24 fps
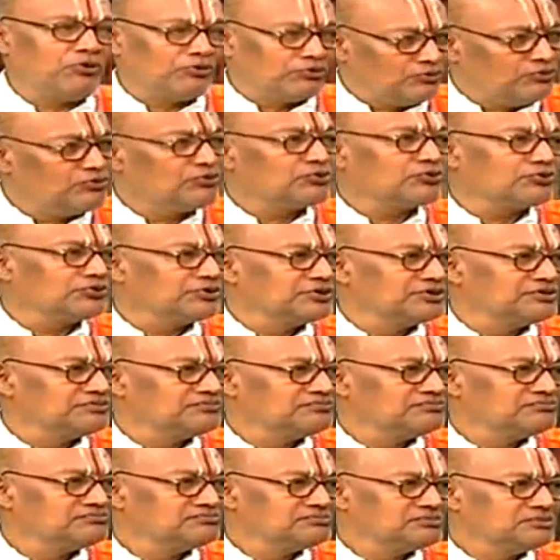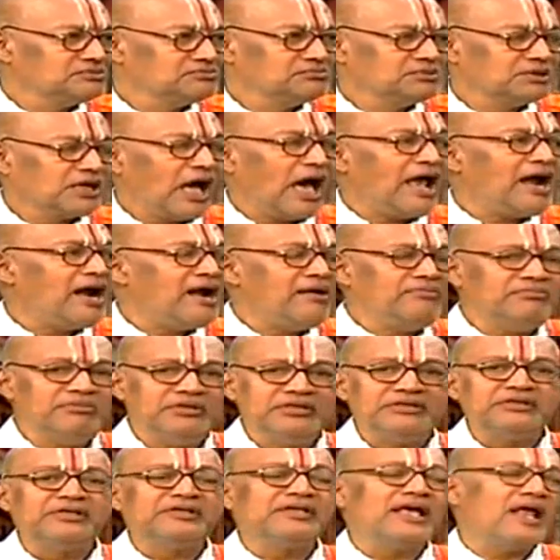రోజులు ఉంటుంది కారణం
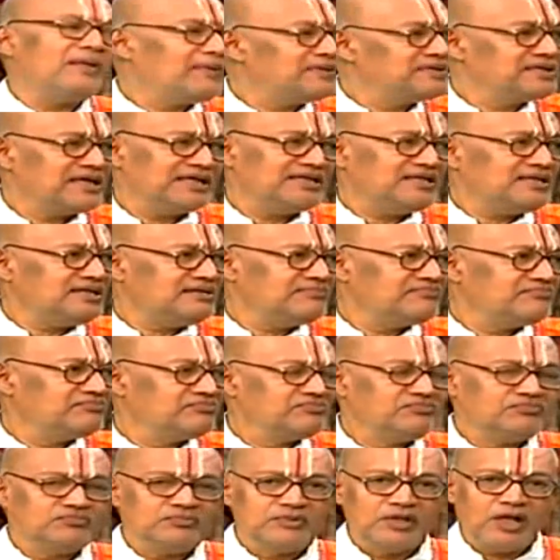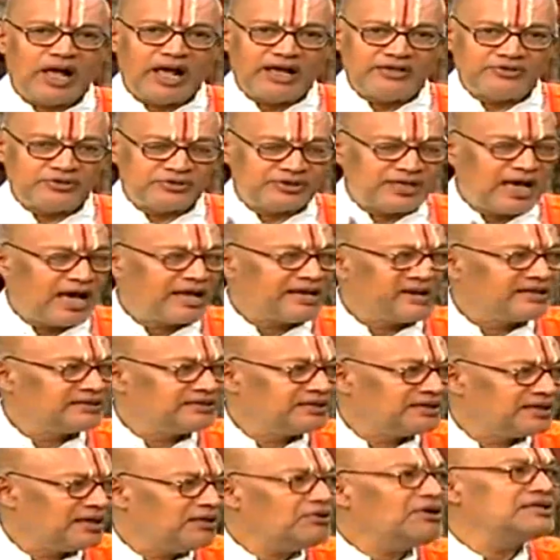ఇంద్రియాలు పది కదా ఐదు
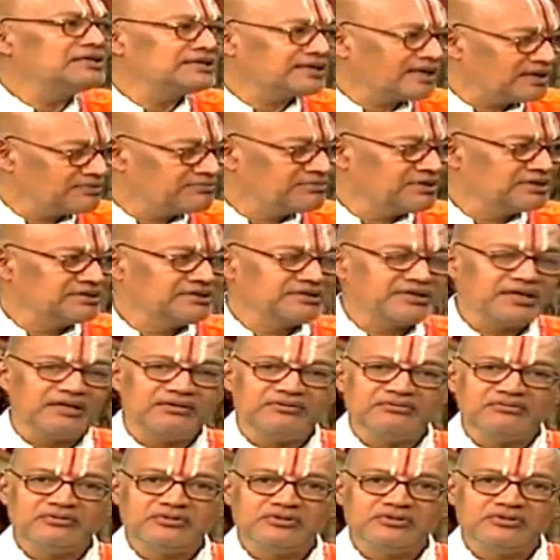జ్ఞానేంద్రియాలు ఐదు కర్మేంద్రియాలు